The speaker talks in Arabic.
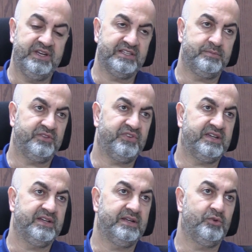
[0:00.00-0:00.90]
ناس
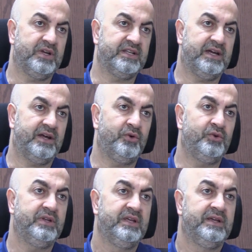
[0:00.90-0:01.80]
بتفكر أنه غادة
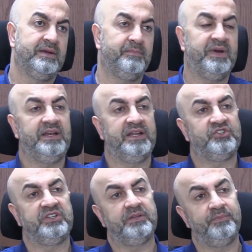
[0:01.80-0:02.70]
عون
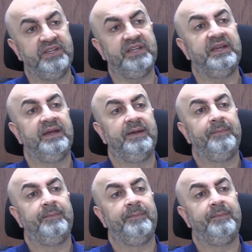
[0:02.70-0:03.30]
بلشت ب